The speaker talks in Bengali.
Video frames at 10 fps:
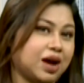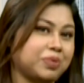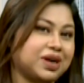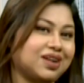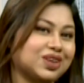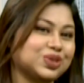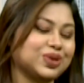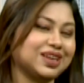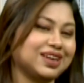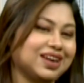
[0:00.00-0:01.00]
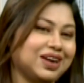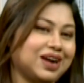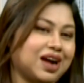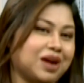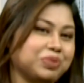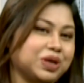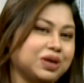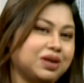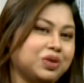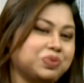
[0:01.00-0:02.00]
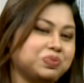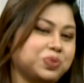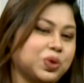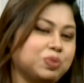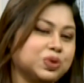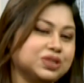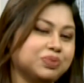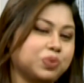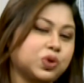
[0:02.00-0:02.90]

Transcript: আমার আসলে আমি বলবো যে